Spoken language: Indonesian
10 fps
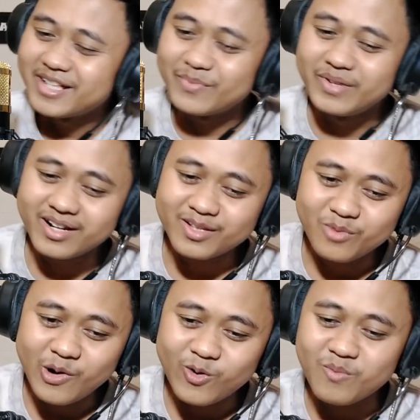sebenarnya
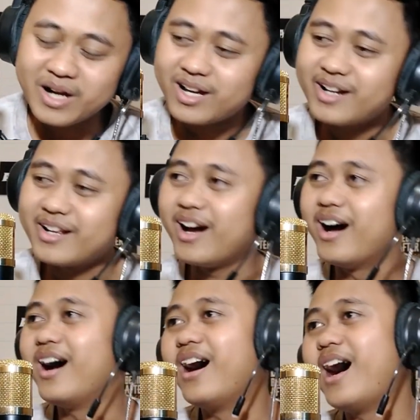semua kuman kan
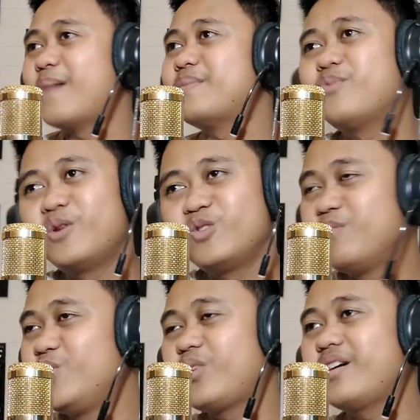ya apapun itu
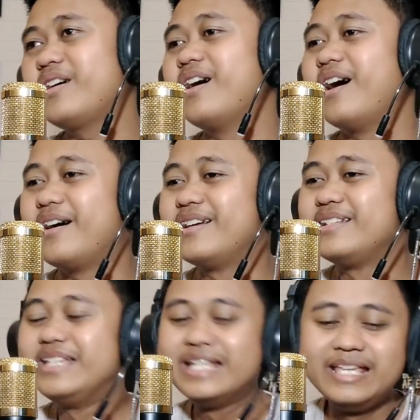bentuknya ya
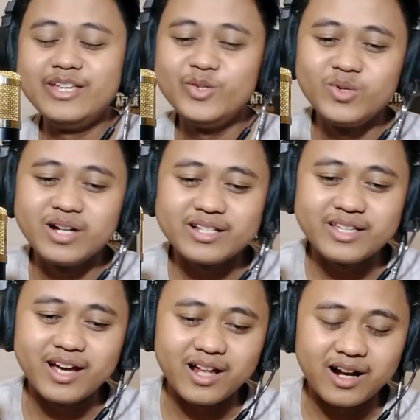jijik juga
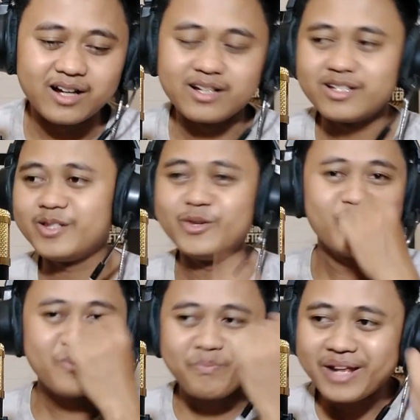sih ya
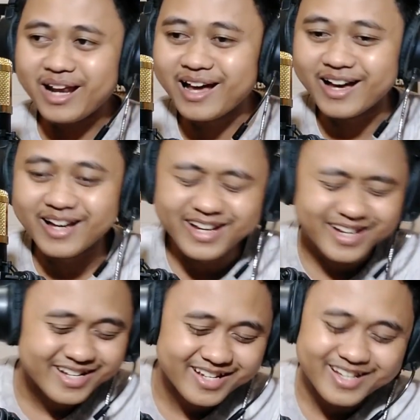diupil lah
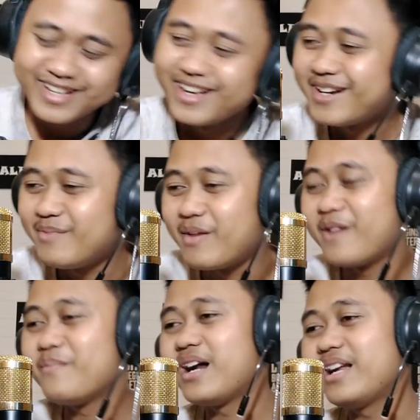di
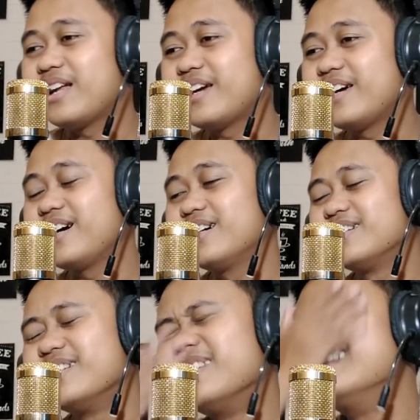mana mana lah ya
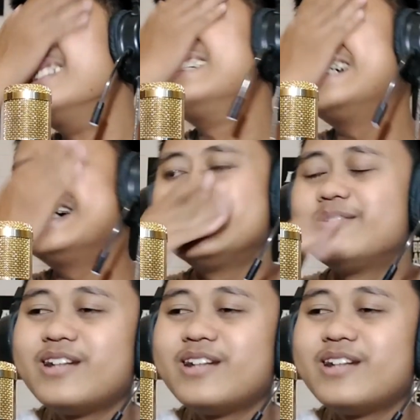uh,